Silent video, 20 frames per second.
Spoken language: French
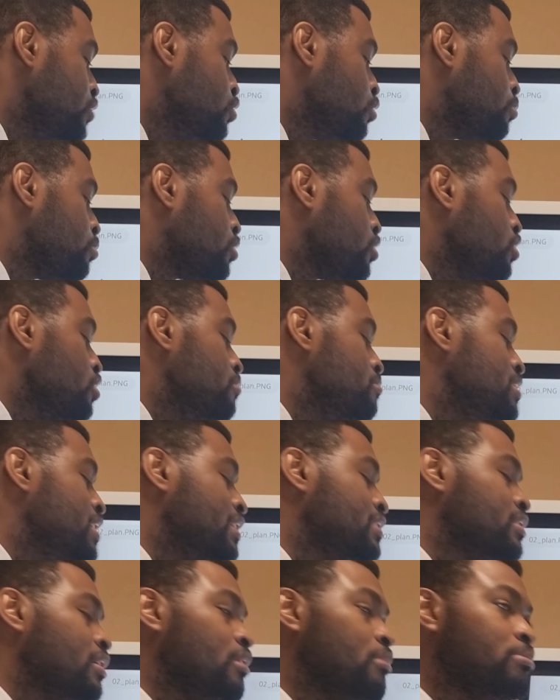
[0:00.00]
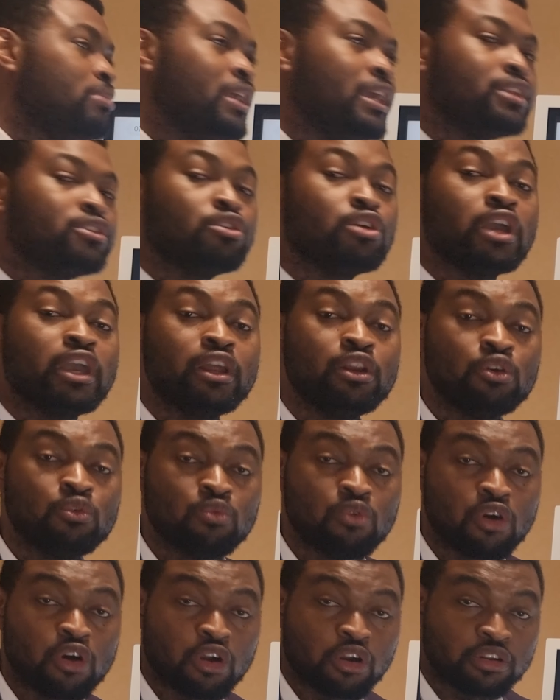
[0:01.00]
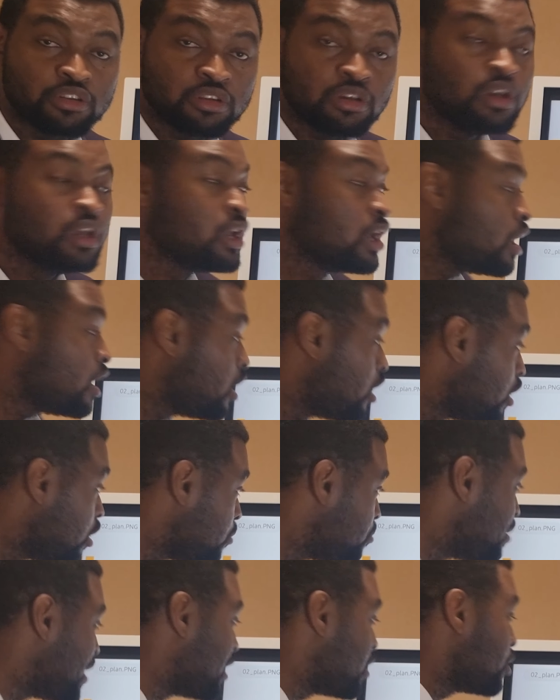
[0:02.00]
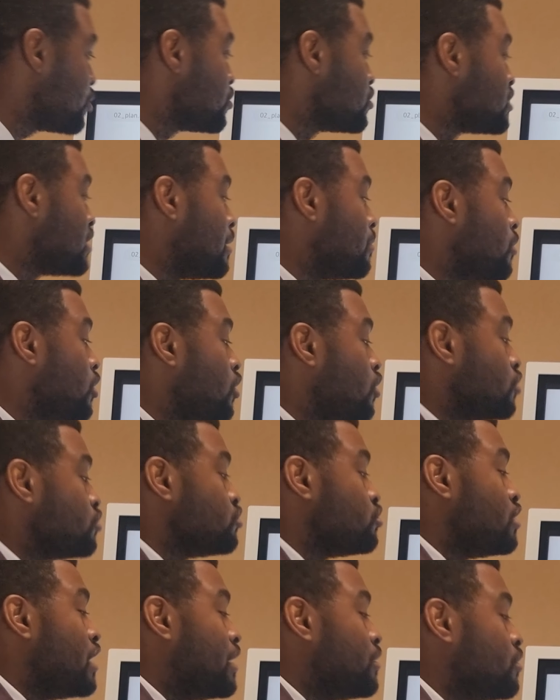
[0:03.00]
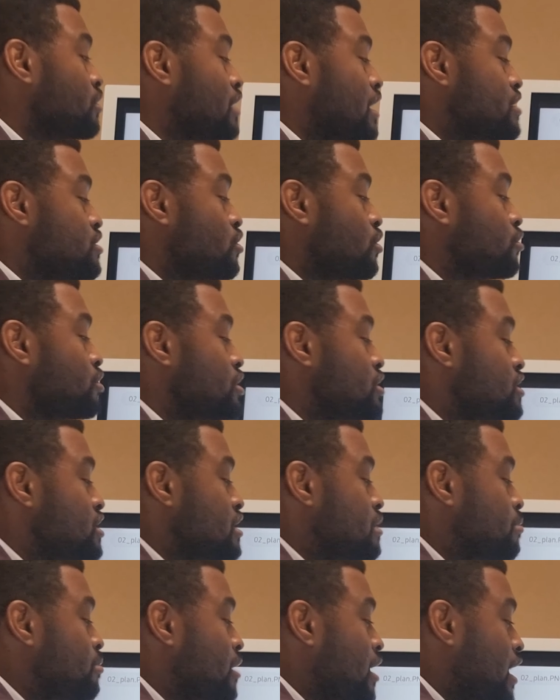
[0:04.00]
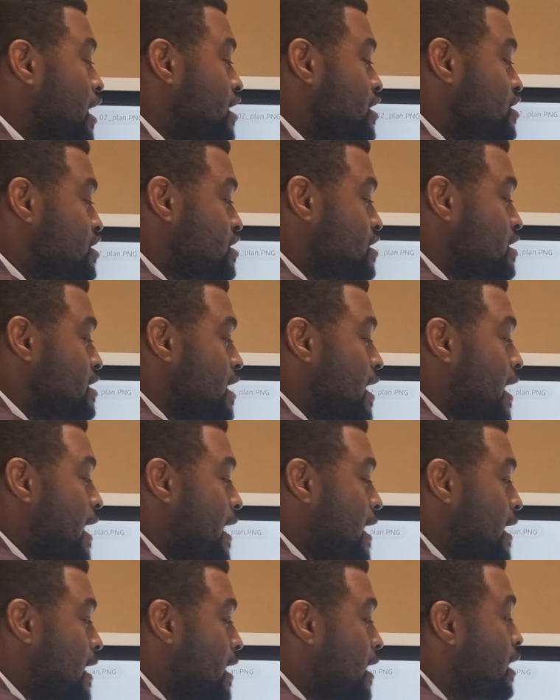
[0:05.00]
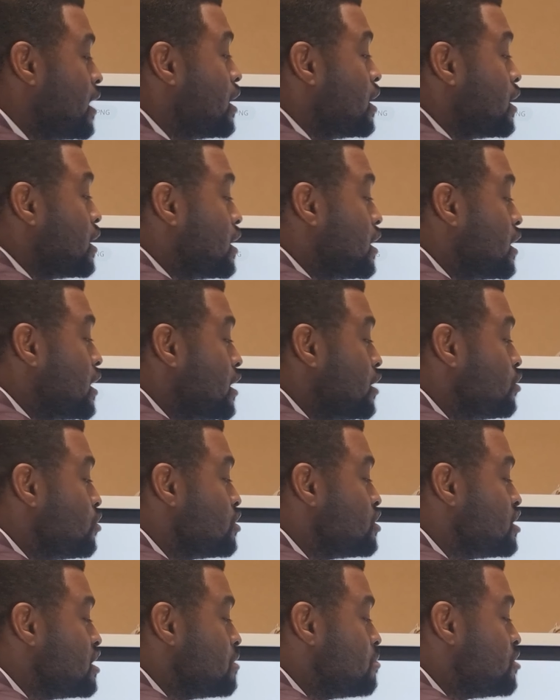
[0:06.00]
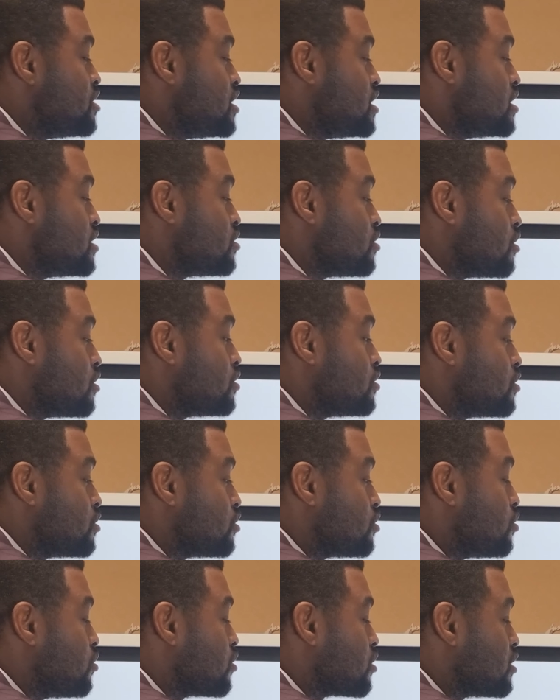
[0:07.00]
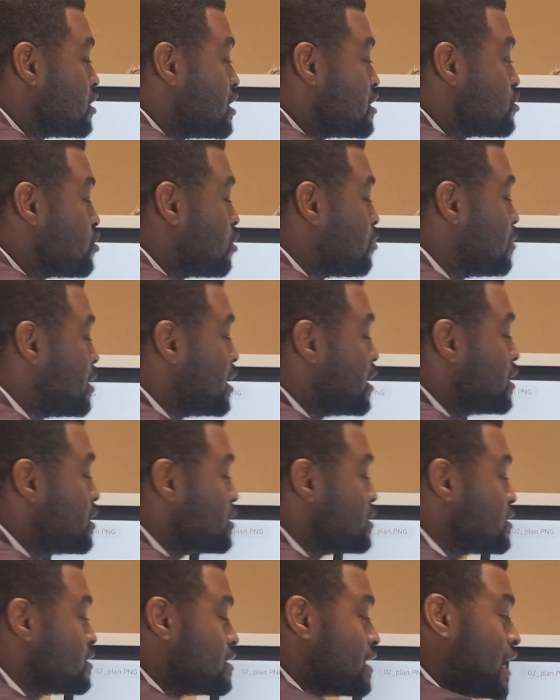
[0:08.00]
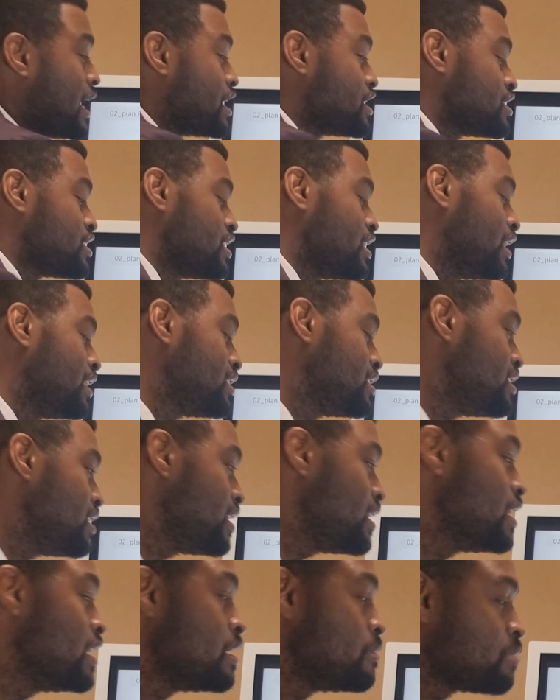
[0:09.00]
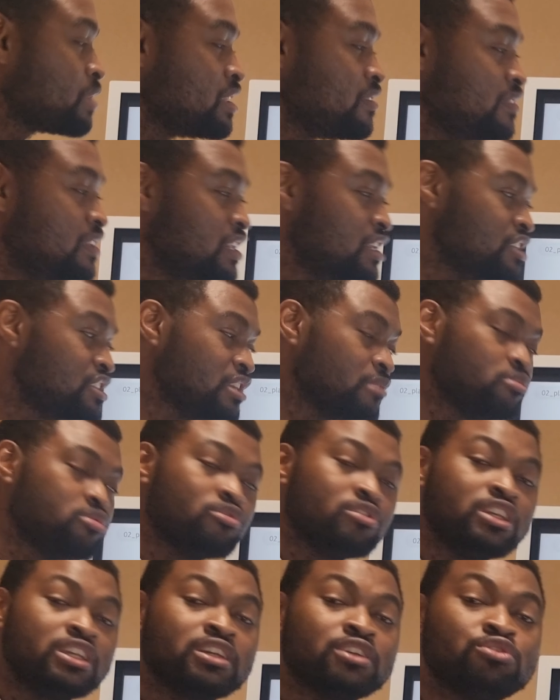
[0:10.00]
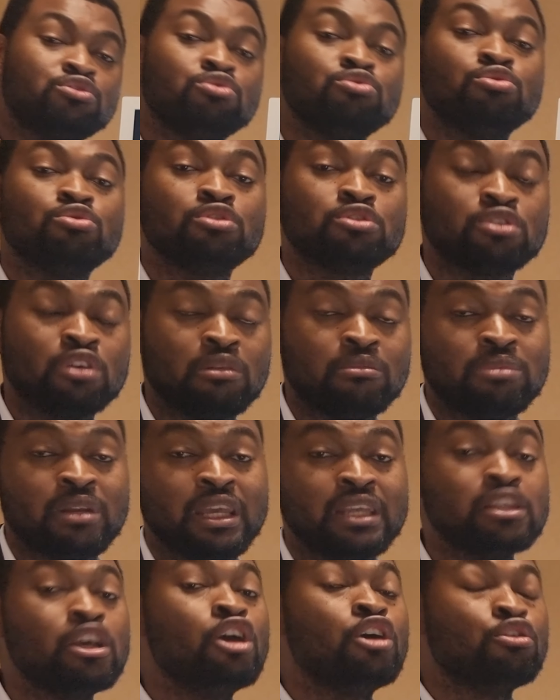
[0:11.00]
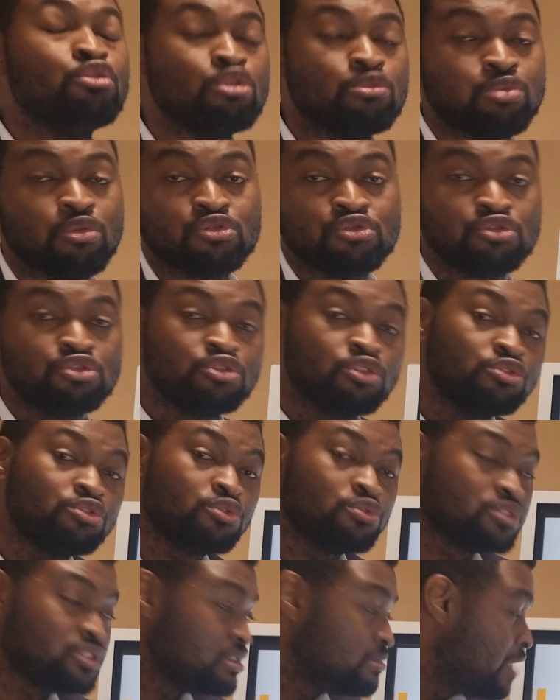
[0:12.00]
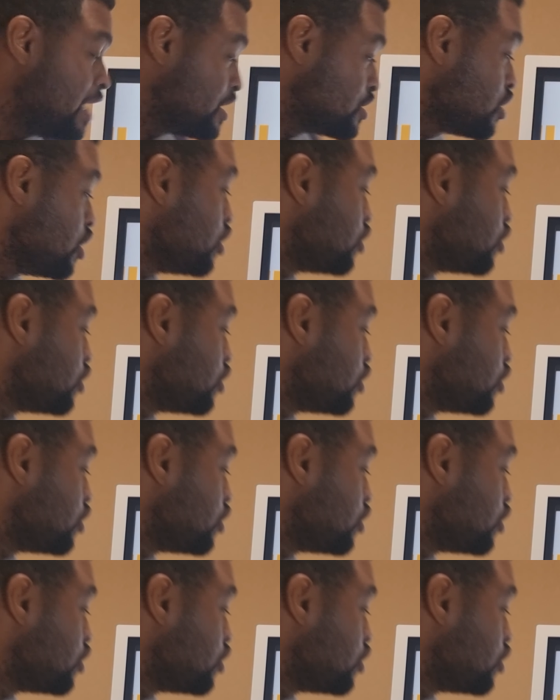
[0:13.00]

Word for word: nos premiers templates Hello World en parlant notamment de la notation de type HCl et de type JSON. Donc désormais, c'est HCl qui est privilégié pour l'écriture de nos templates de production de nos images.